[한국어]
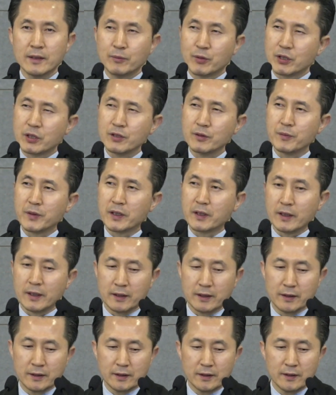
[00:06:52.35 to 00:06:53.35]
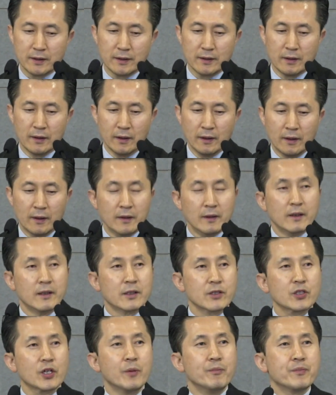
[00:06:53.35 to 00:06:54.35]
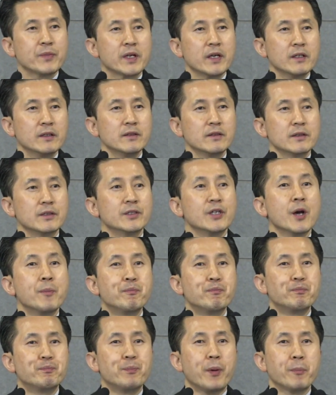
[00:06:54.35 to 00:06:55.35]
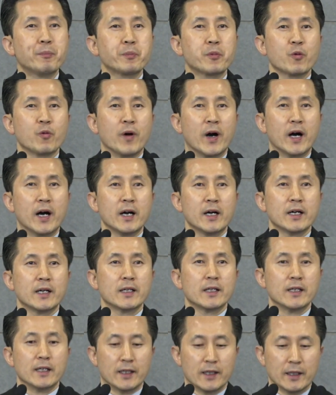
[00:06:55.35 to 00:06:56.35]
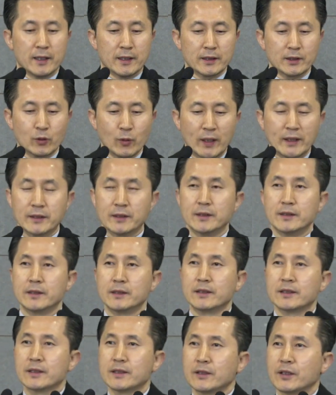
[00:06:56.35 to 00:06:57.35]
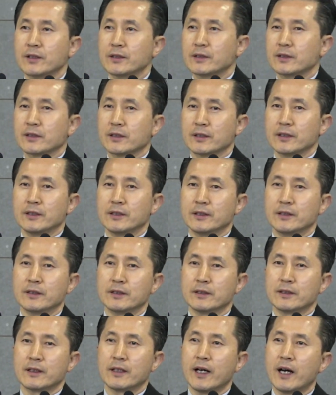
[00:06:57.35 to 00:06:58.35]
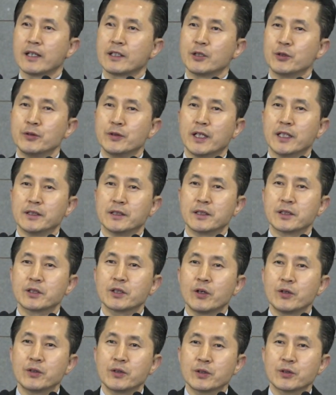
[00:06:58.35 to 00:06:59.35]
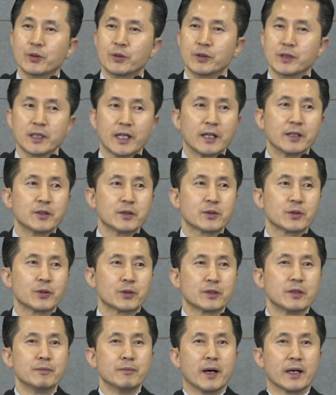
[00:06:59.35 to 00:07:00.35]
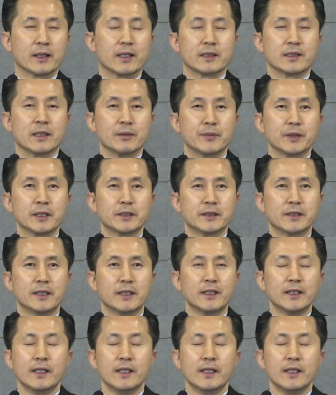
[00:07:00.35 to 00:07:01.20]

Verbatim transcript: 무슨 뜻입니까? 섬기는 예법과 또한 그것들을 하기 위한 성소, 장소를 말하자면